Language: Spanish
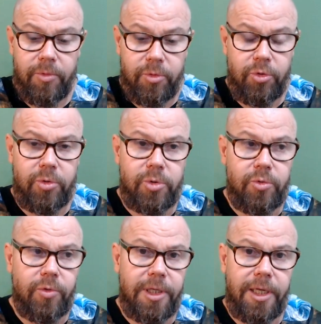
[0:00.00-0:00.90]
yo
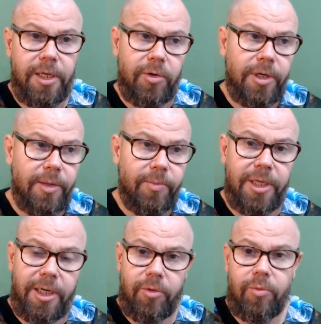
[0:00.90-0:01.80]
sugiero que
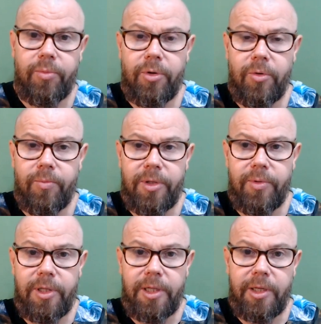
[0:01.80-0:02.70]
miren un poco mis
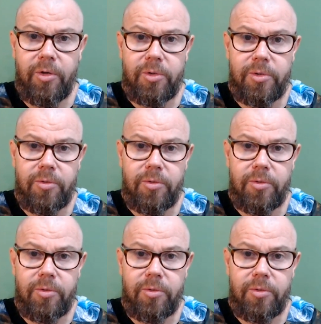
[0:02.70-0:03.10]
videos,